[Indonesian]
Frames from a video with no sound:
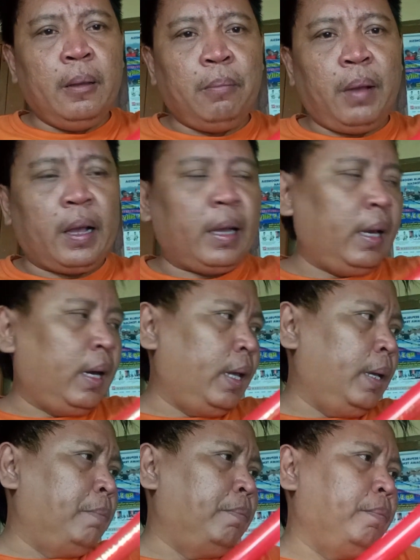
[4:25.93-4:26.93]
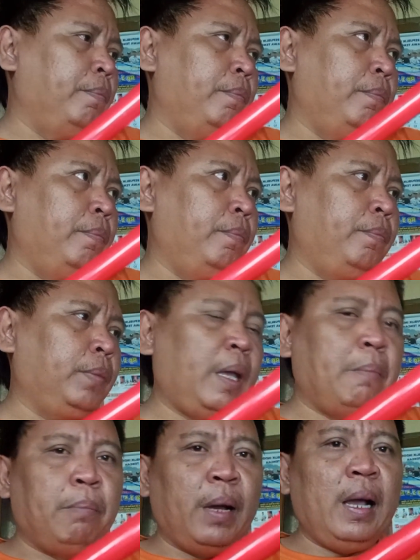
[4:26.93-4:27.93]
pakai lem
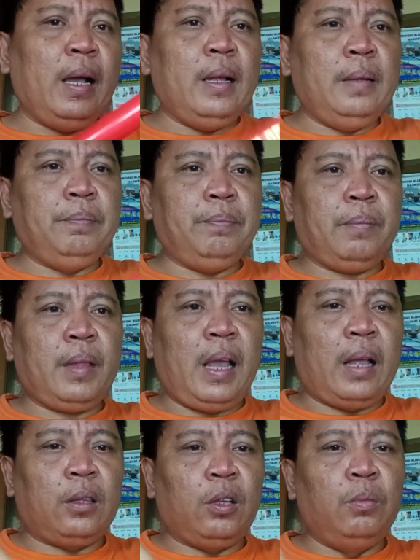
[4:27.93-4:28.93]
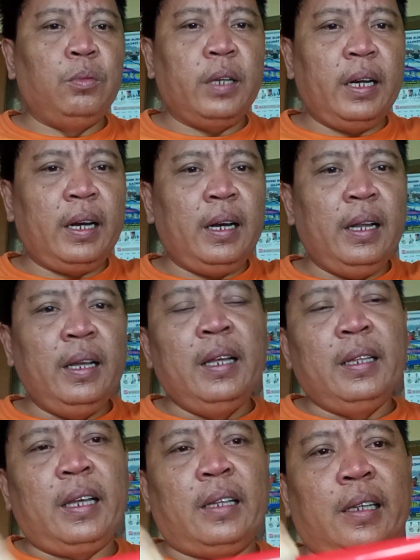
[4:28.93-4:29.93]
tembak atau mungkin
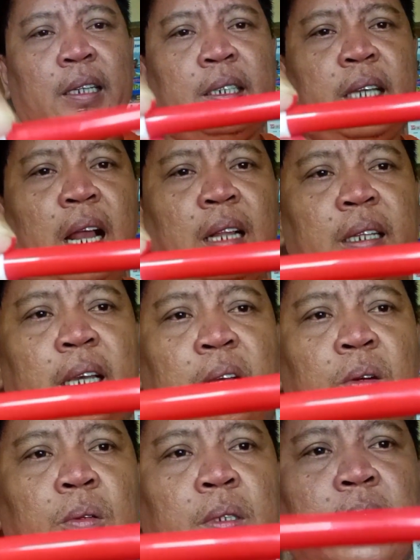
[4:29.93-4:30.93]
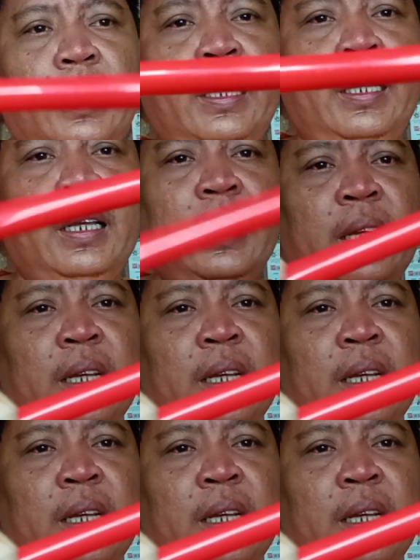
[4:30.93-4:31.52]
tetes sial teko, Jadi